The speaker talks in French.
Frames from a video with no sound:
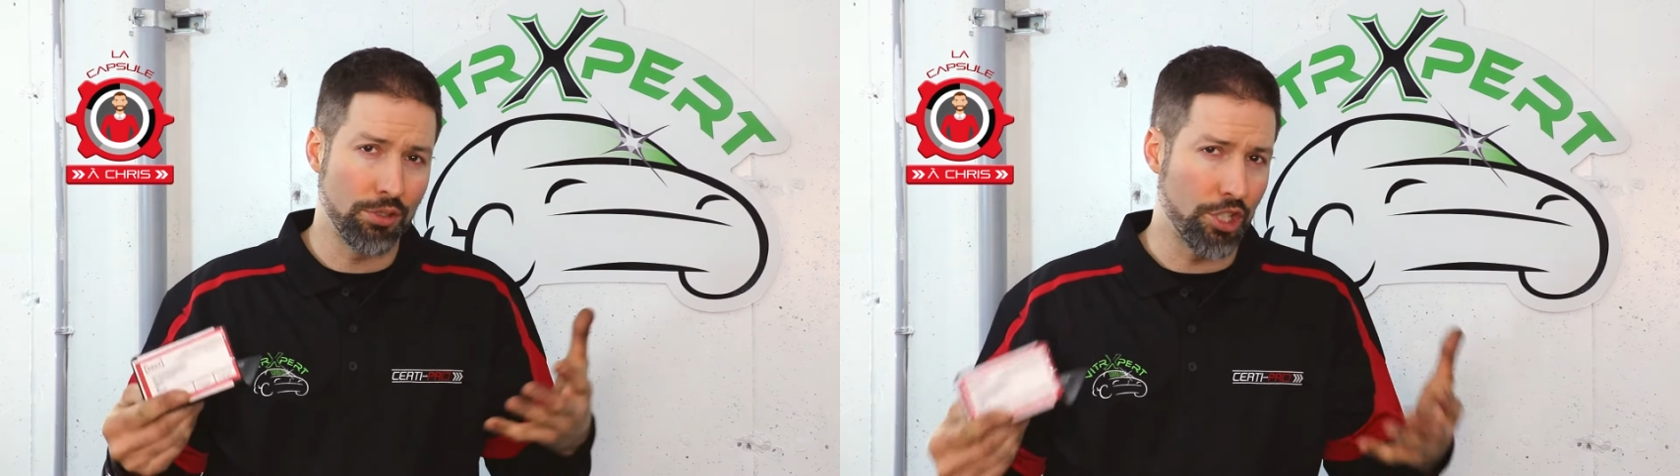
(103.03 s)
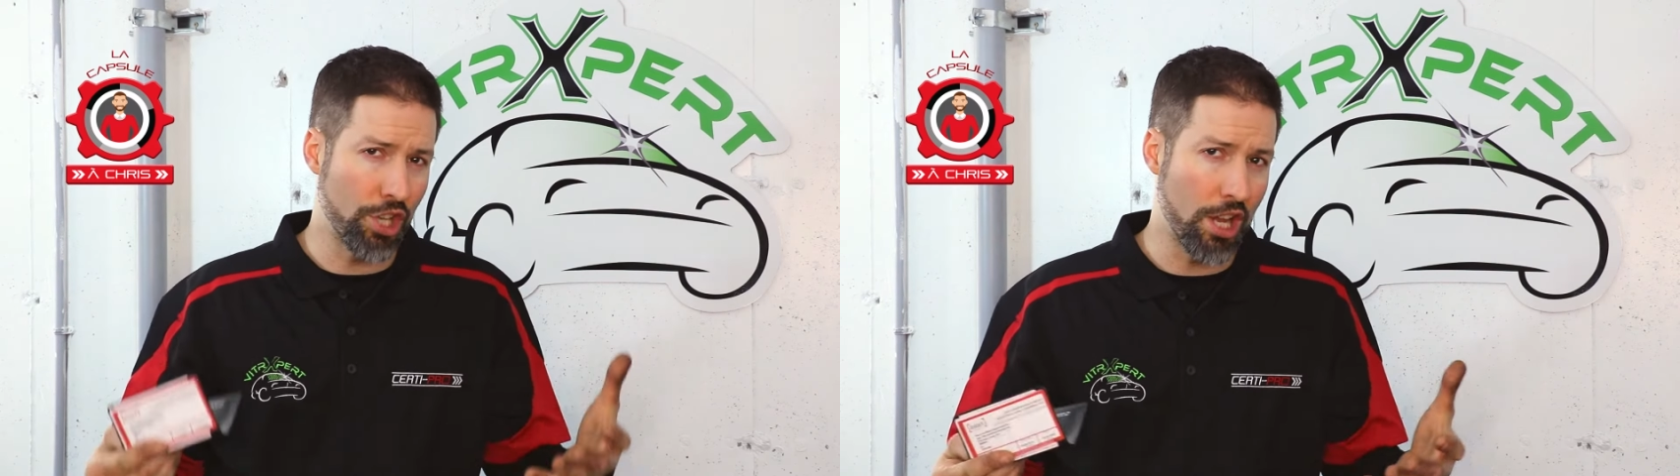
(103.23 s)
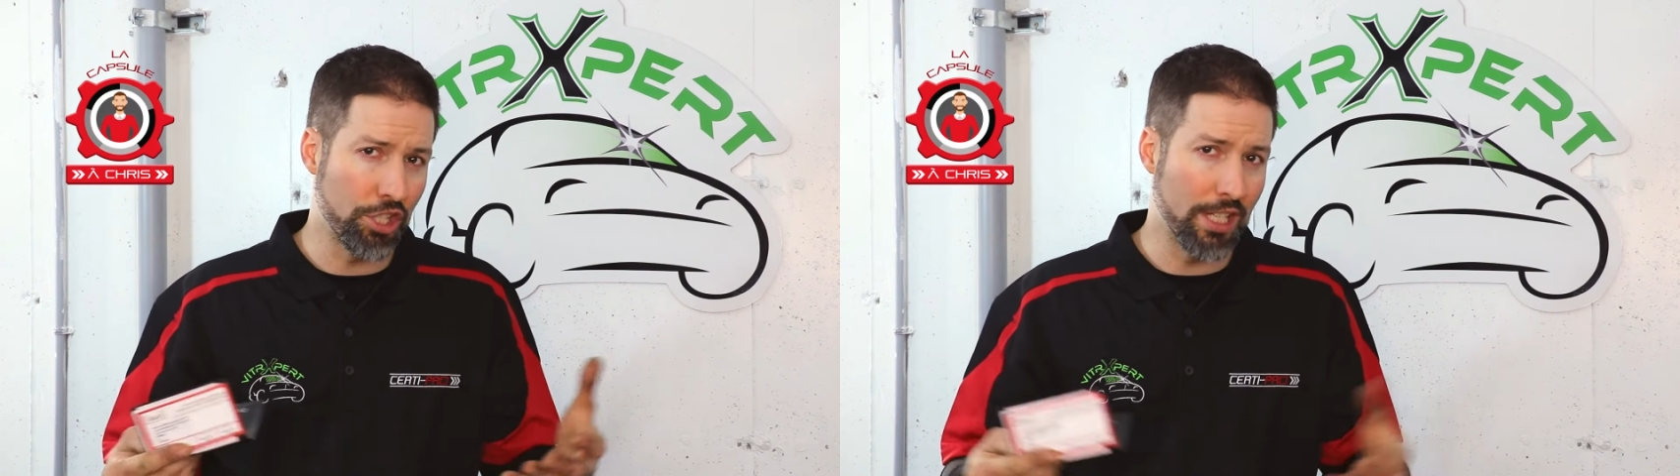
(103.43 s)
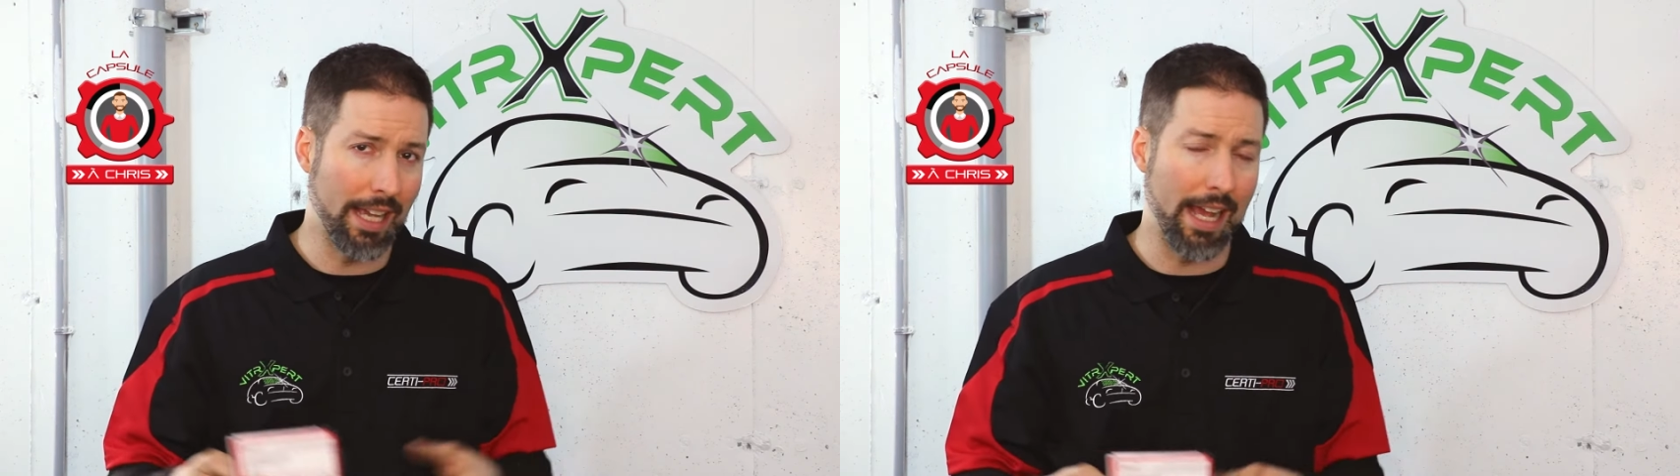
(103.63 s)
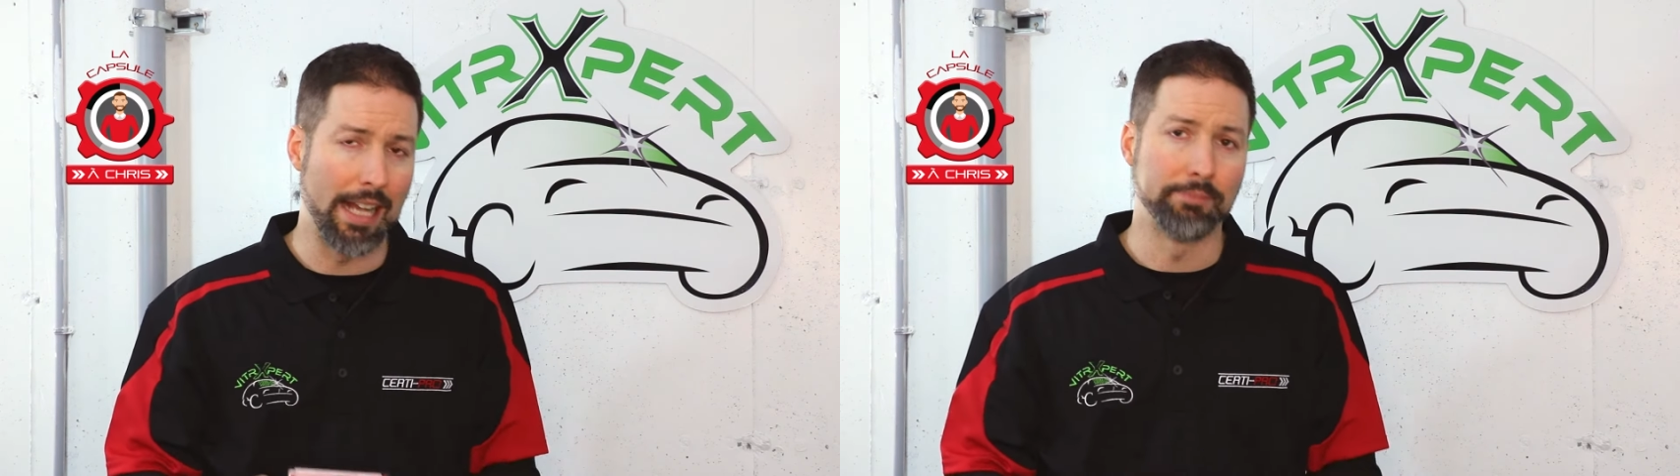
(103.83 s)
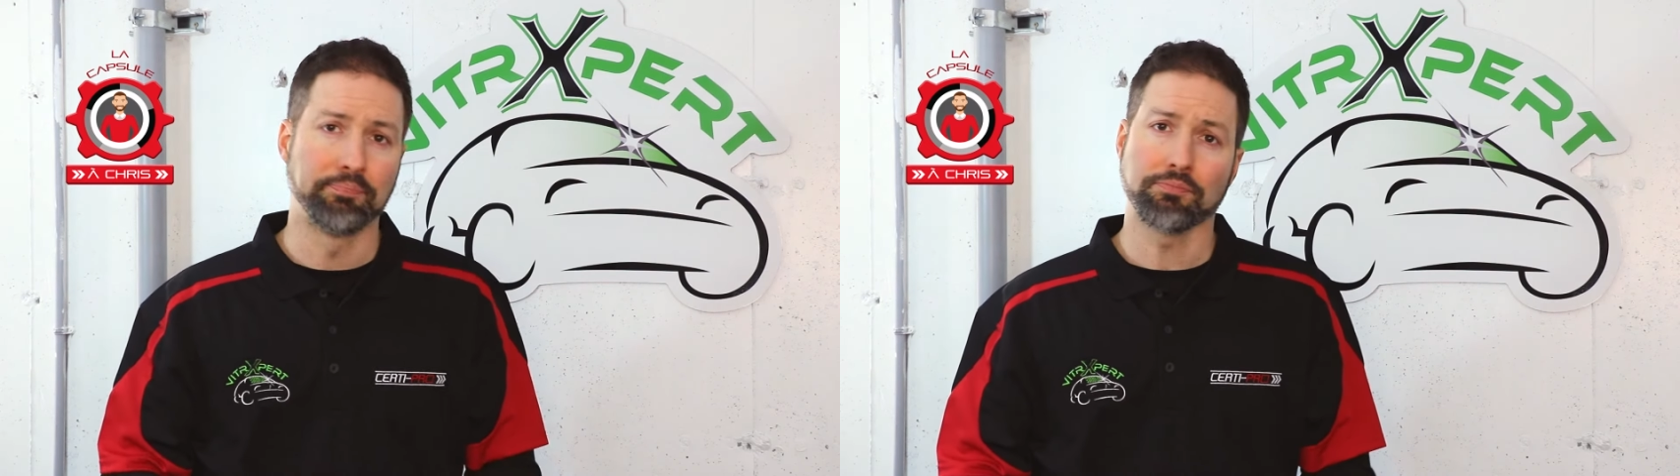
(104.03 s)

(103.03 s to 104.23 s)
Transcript: des gens en général.